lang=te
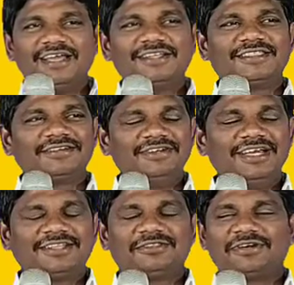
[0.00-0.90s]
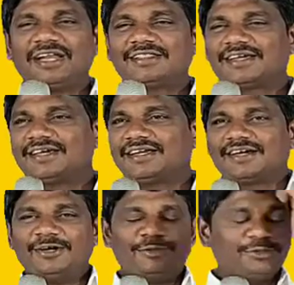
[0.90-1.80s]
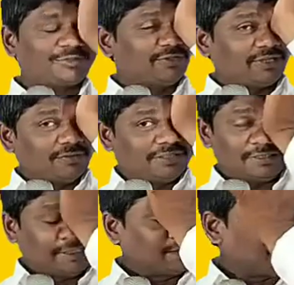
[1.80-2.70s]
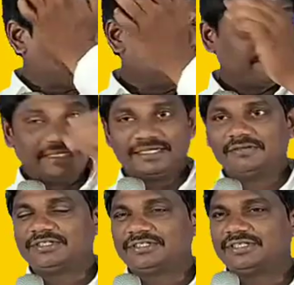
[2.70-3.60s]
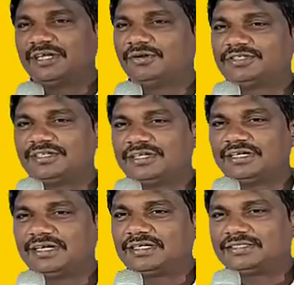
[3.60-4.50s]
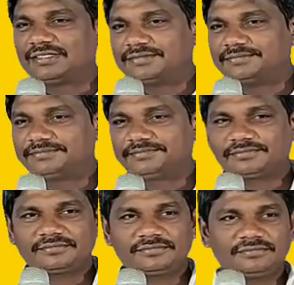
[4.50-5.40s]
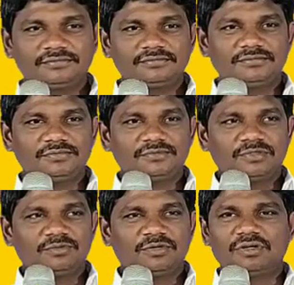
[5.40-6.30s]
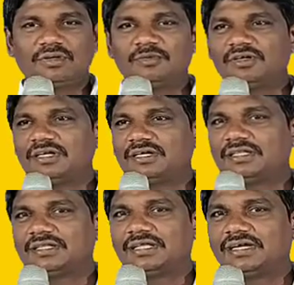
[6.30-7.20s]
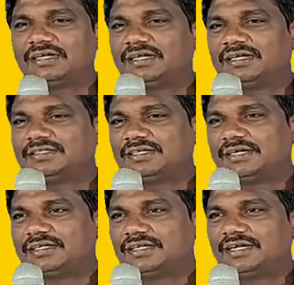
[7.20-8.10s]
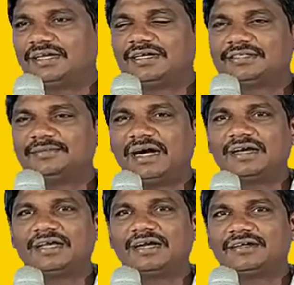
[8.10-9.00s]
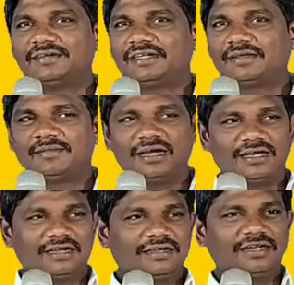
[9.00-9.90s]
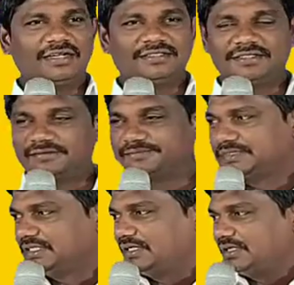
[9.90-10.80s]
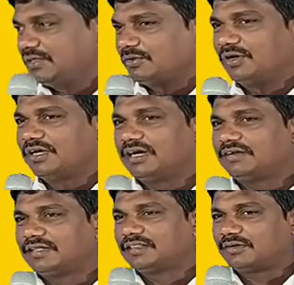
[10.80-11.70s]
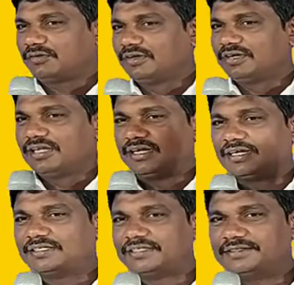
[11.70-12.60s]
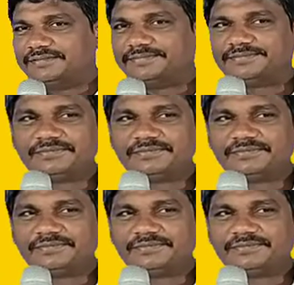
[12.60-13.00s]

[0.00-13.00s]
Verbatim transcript: లెగిత్తు లెగిత్తు వాళ్ళ అత్తగారు కళ్ళు తుడుచుకుంటా వచ్చిందంట బయటికి వచ్చిందని వచ్చినట్టు నరికేశాడు ముక్కలు ముక్కల కింద తెగ నరికేసాడంట నరికేసి మాంగారు అడ్డం వెళ్తే మాంగారిని నరికేశాడు కొడుకు అడ్డం వెళ్తే కొడుకుని నరికేశాడు